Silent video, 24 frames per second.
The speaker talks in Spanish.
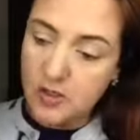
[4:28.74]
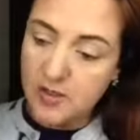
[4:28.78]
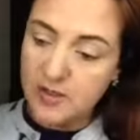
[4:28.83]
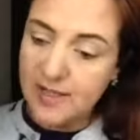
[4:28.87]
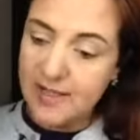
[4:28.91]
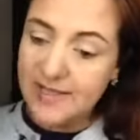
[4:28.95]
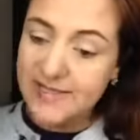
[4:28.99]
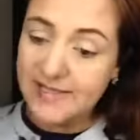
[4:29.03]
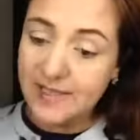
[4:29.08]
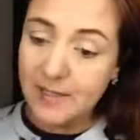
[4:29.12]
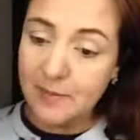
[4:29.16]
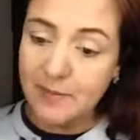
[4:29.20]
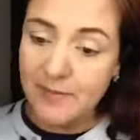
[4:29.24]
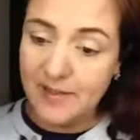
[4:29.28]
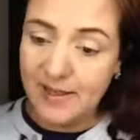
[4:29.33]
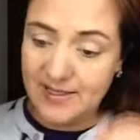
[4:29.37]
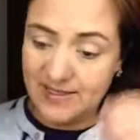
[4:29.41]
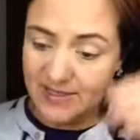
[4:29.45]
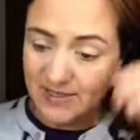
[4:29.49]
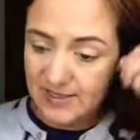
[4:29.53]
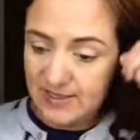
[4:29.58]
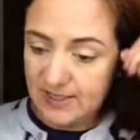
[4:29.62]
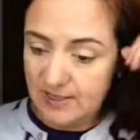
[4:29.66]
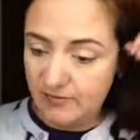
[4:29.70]
de este
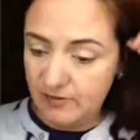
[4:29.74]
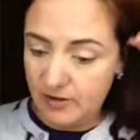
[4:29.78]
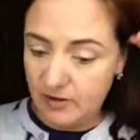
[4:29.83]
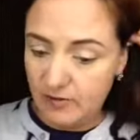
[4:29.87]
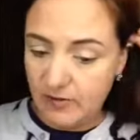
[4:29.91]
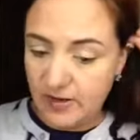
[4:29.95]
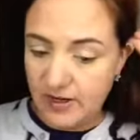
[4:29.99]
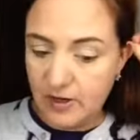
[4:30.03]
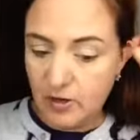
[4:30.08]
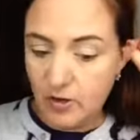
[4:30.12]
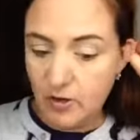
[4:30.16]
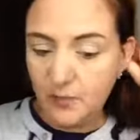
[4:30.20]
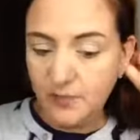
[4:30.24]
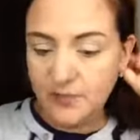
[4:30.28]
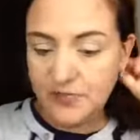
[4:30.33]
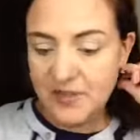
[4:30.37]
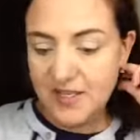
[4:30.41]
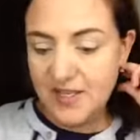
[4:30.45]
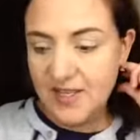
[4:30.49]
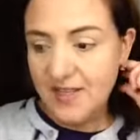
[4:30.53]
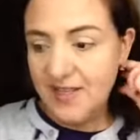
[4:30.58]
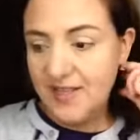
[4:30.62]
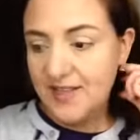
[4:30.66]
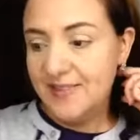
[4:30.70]
mes, de febrero,
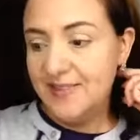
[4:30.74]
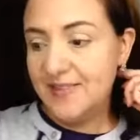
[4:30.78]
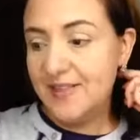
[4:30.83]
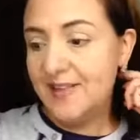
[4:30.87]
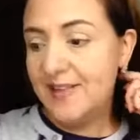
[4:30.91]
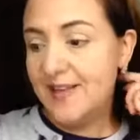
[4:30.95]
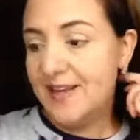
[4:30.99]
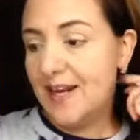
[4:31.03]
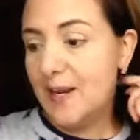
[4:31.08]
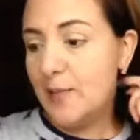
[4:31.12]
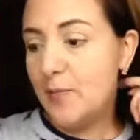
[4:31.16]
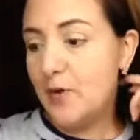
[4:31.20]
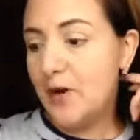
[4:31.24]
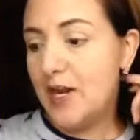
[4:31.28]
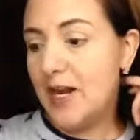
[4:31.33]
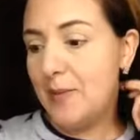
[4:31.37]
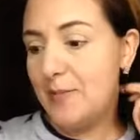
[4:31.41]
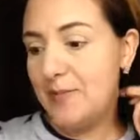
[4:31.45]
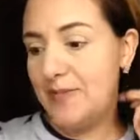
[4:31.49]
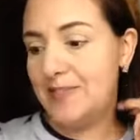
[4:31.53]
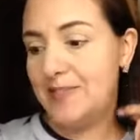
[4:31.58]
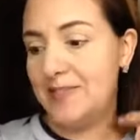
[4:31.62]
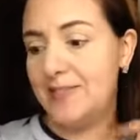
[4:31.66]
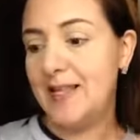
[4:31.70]
del Día del Amor y la
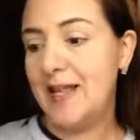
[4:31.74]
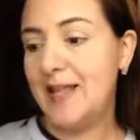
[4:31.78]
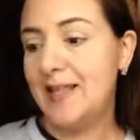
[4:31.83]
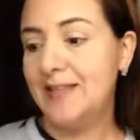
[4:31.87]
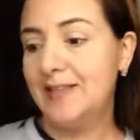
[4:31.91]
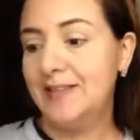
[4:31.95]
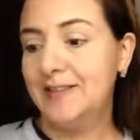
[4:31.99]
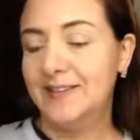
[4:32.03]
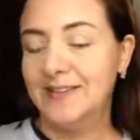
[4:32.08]
Amistad.